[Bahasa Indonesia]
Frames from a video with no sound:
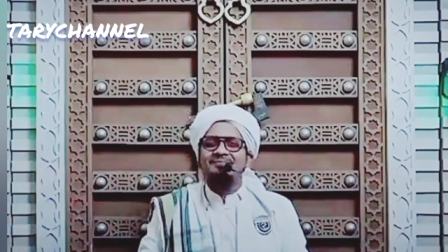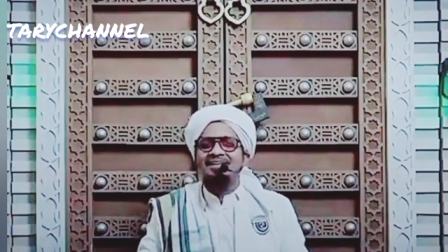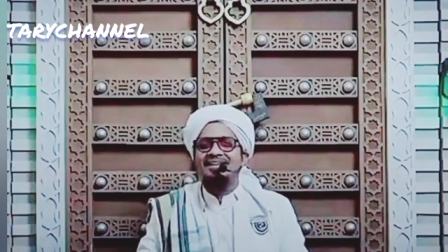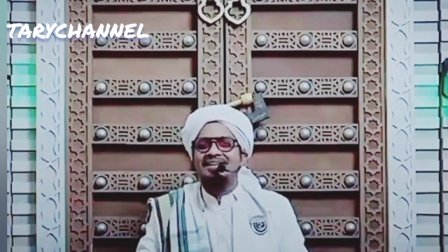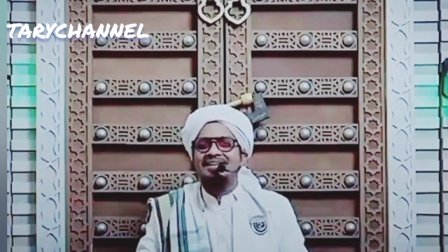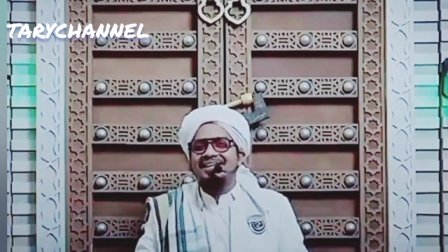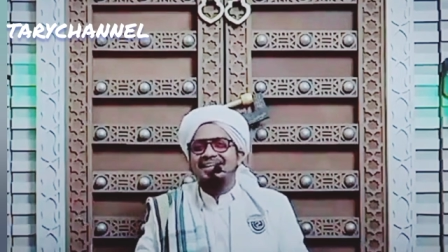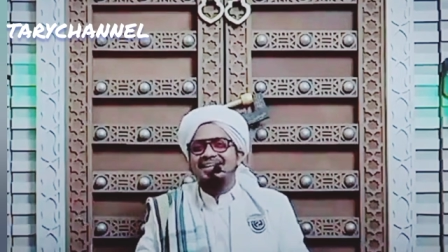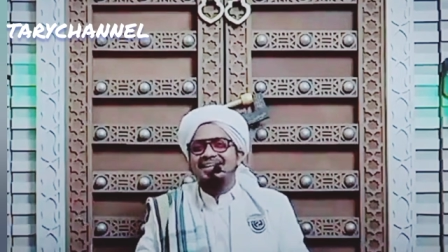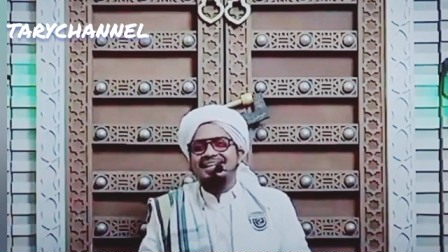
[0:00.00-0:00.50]

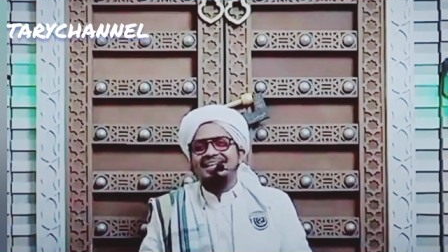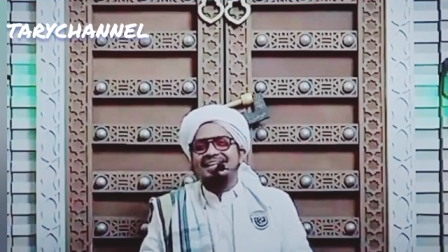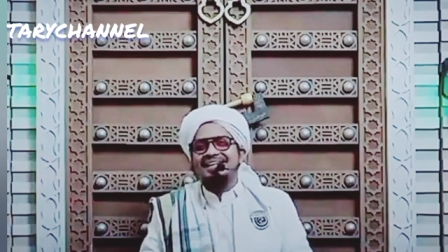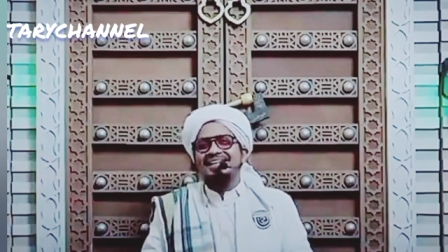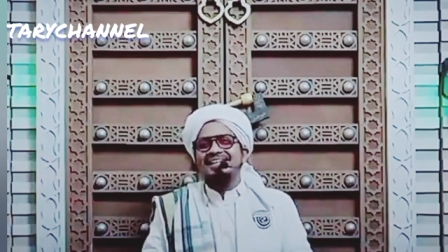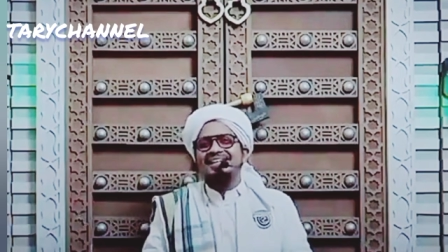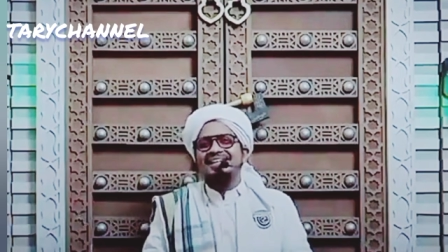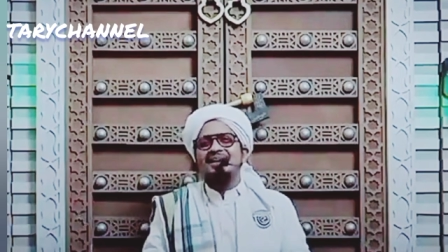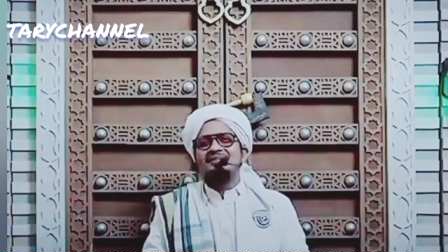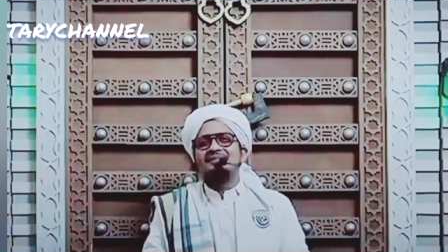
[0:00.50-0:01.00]
tapi
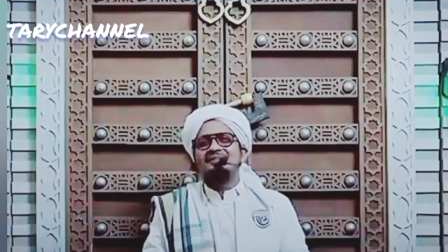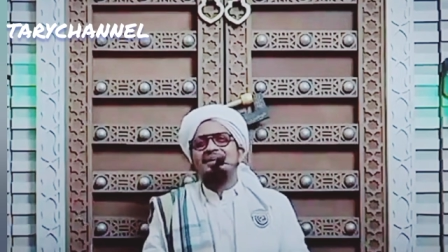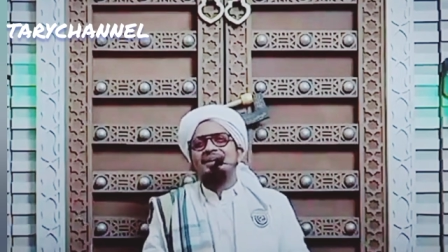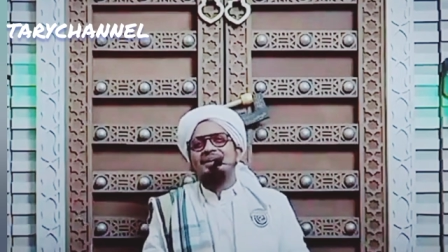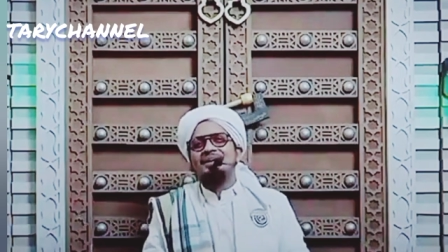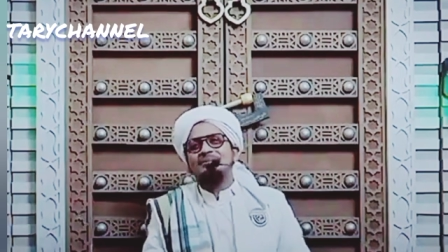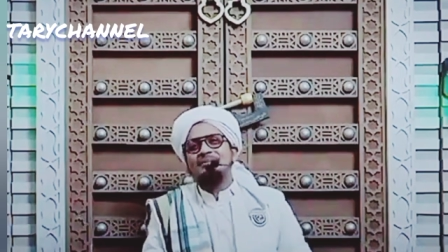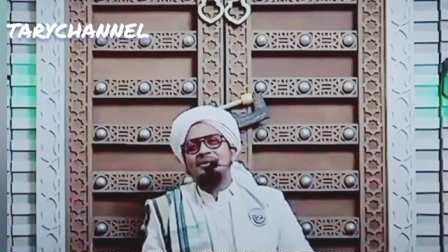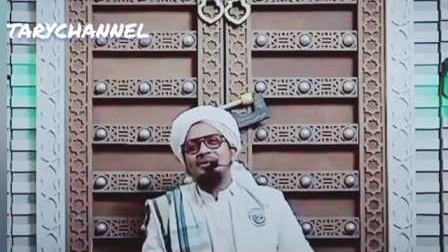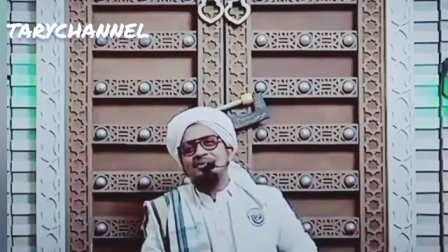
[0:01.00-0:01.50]

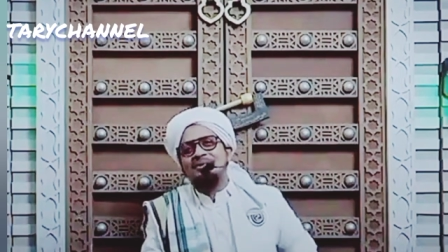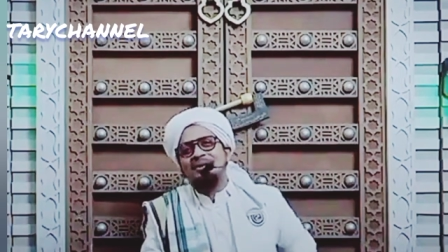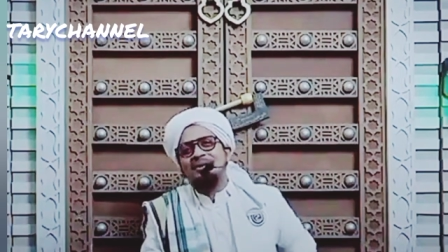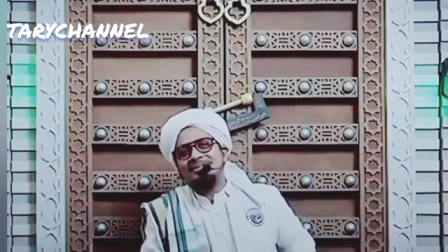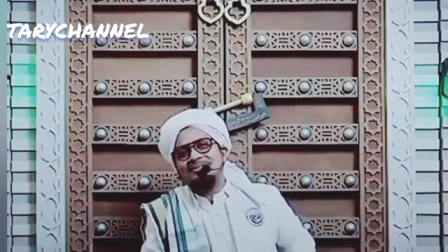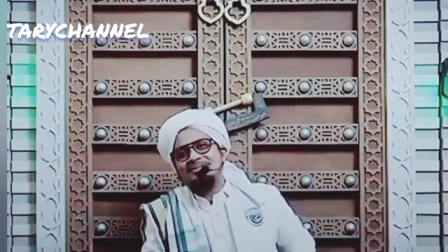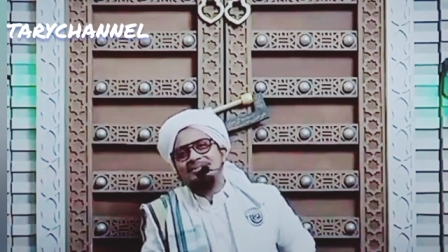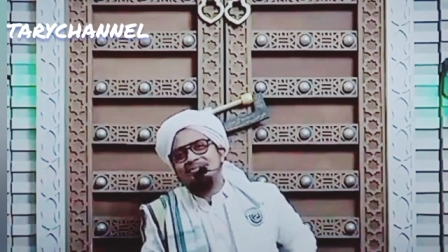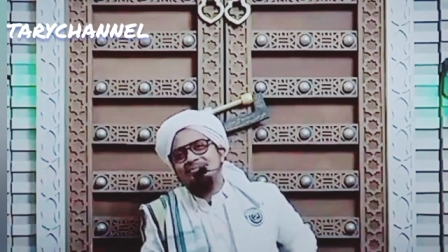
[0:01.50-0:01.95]
tapi kalau baru